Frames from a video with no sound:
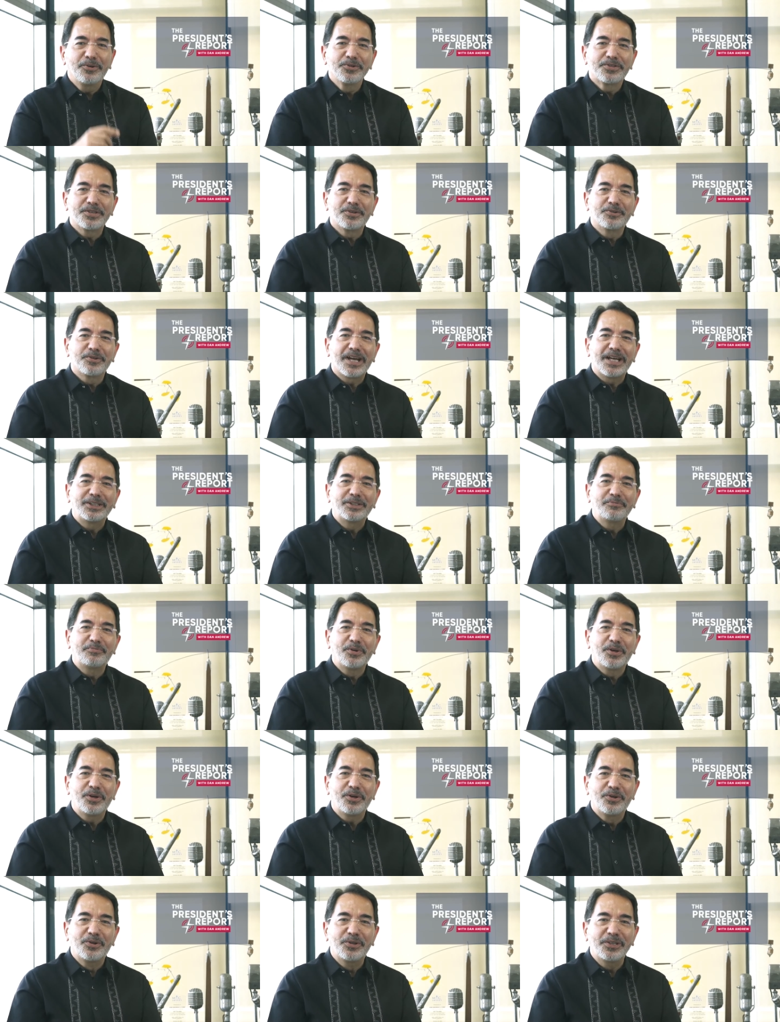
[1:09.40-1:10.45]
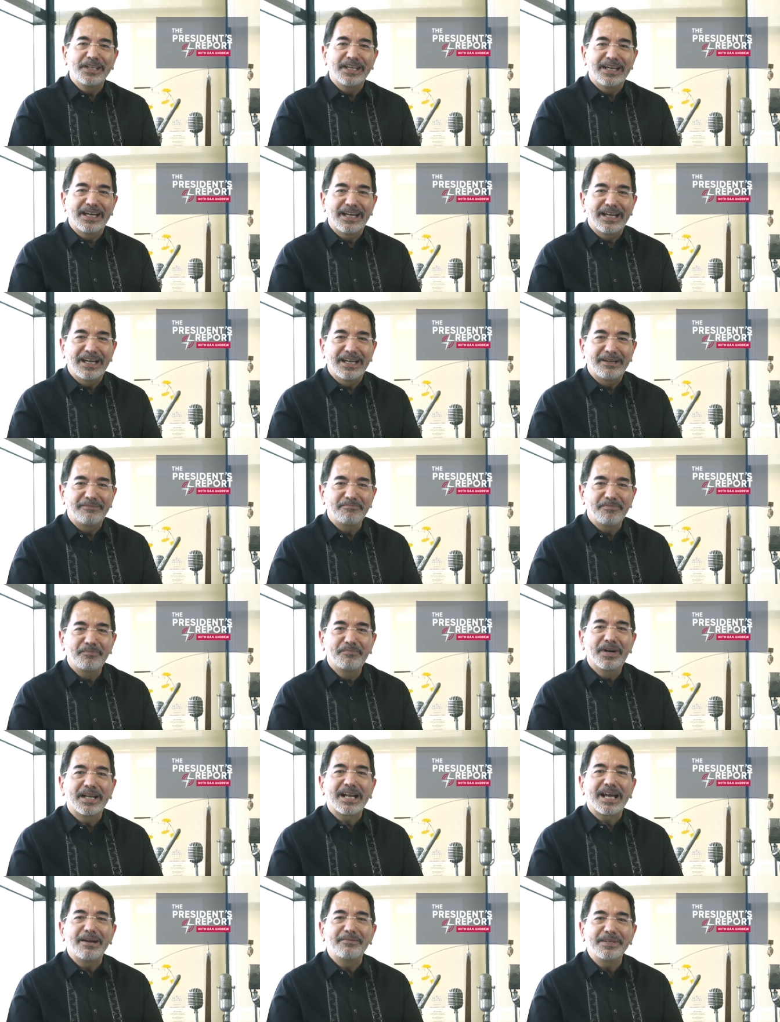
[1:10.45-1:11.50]
sigurado po ako na
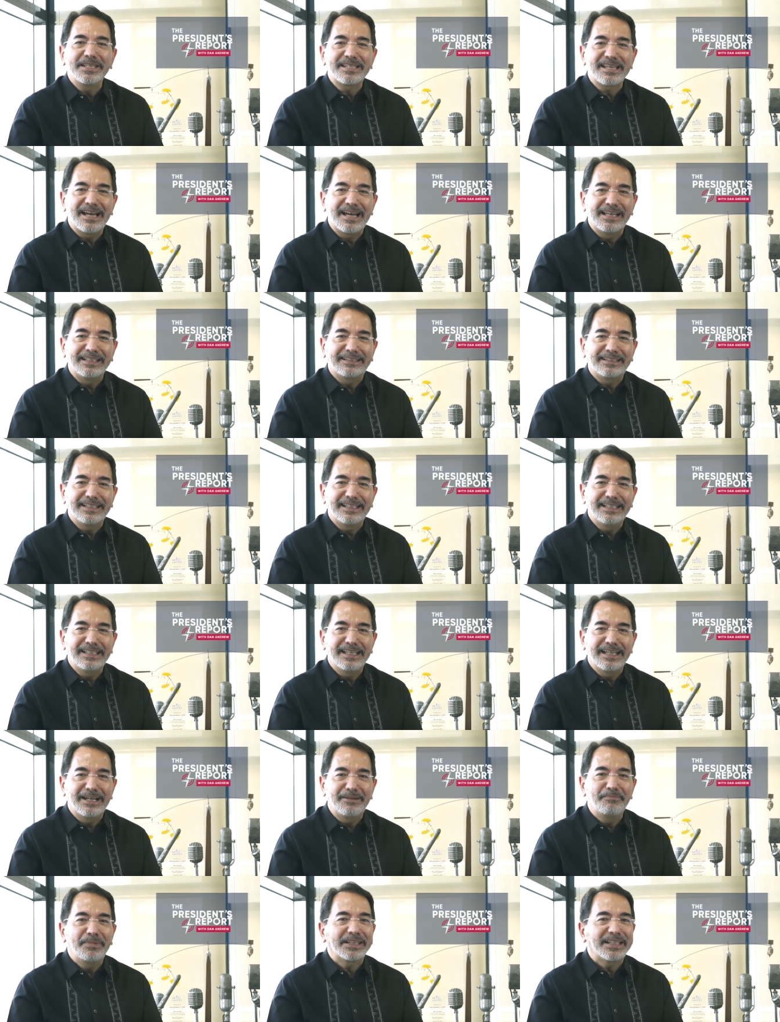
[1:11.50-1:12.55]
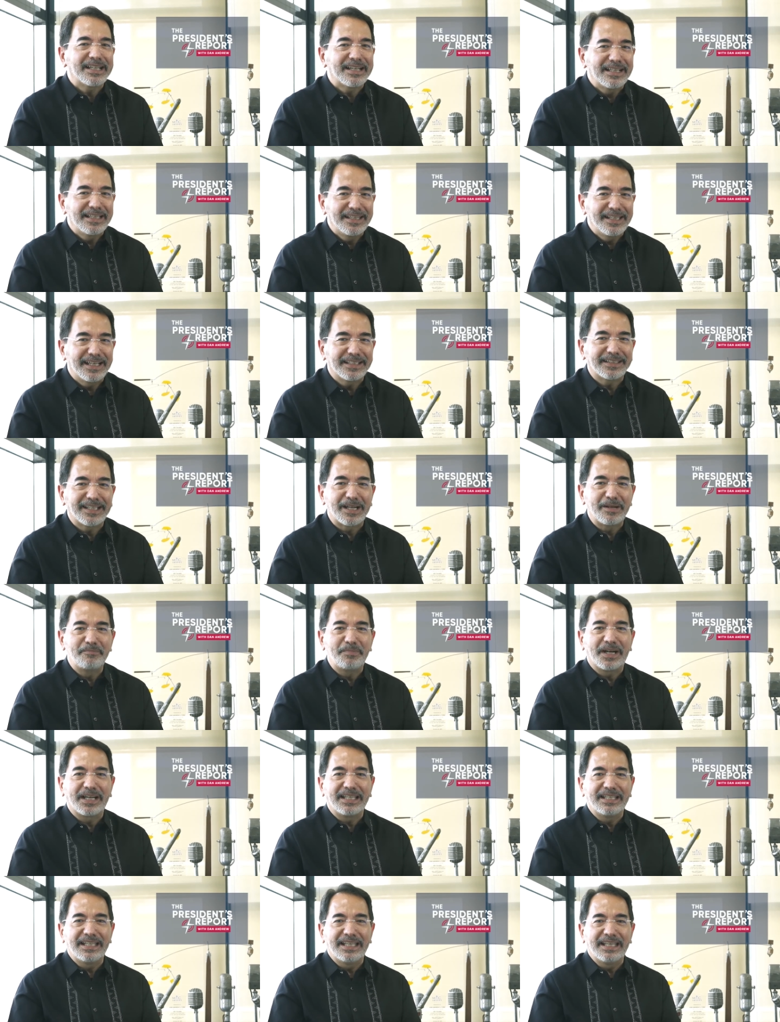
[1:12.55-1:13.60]
marami sa ating uh, matagal ng
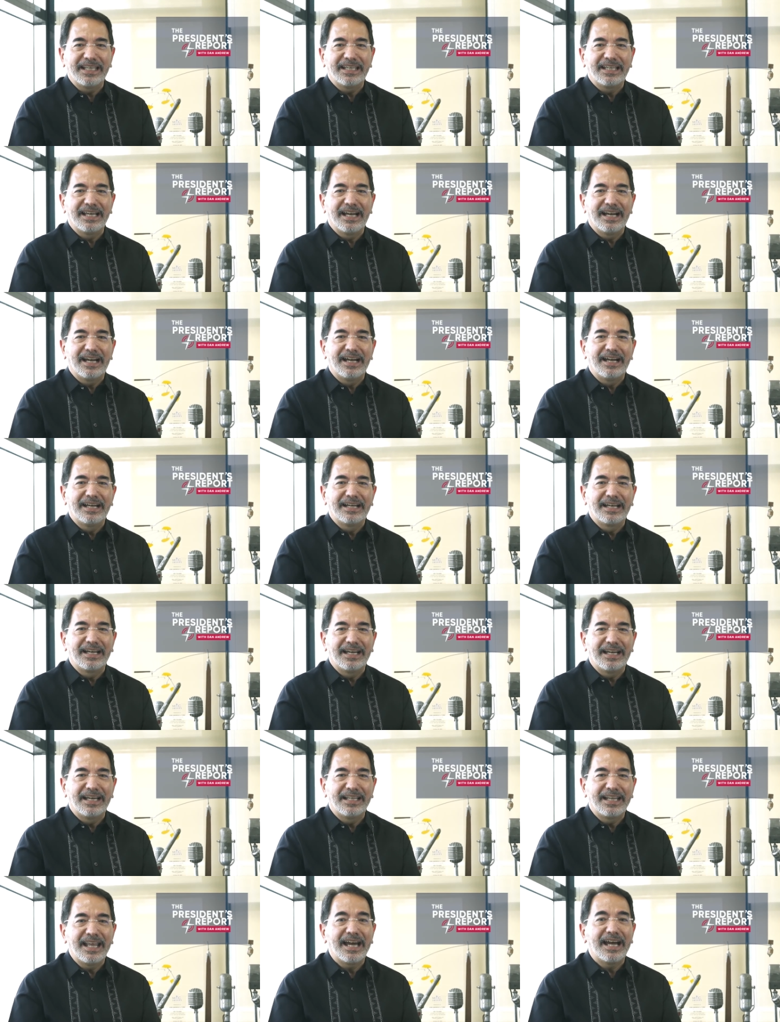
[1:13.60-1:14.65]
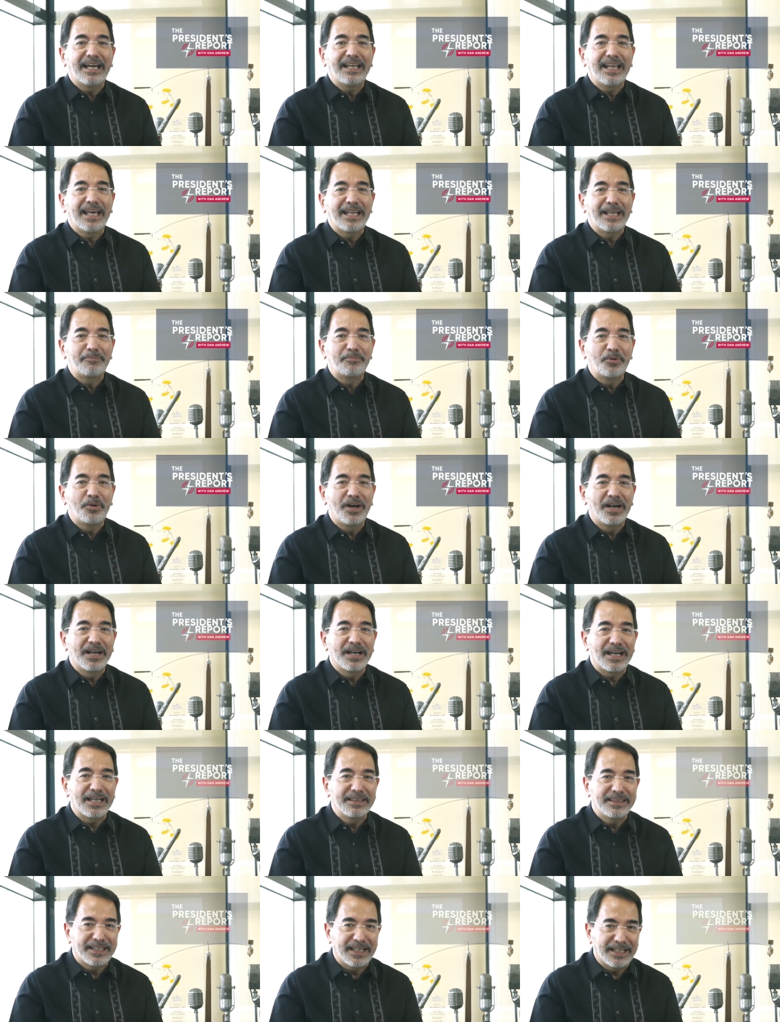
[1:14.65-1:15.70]
tagapakinig ang uh, naaalala po ang
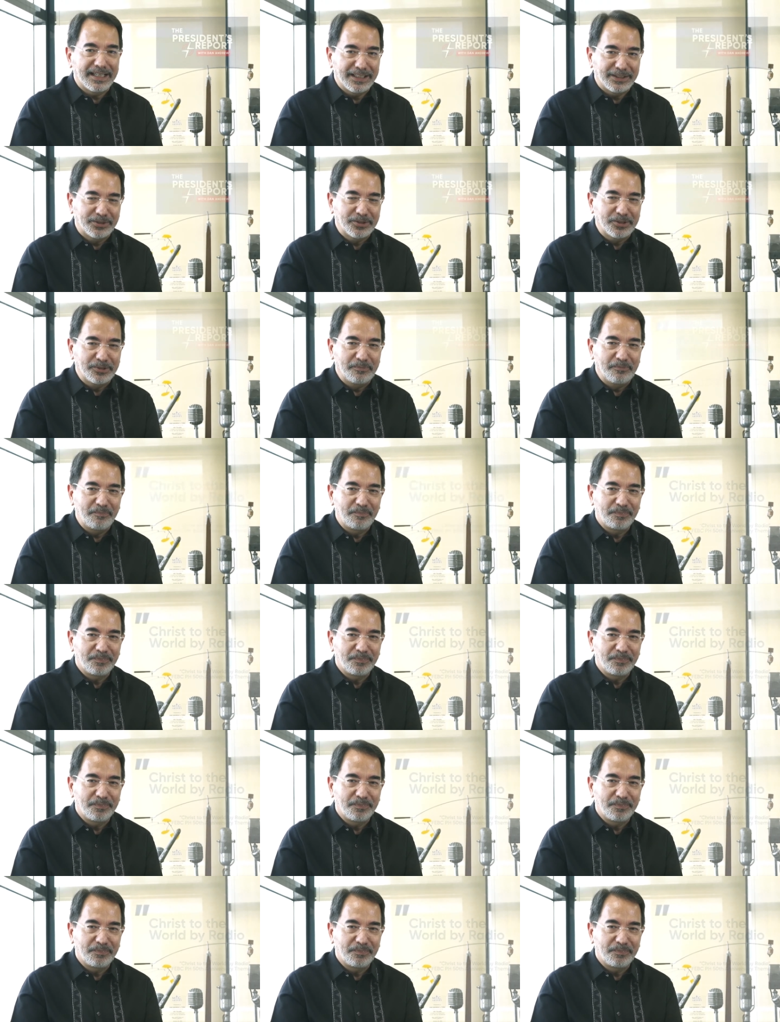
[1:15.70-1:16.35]
kantang ito.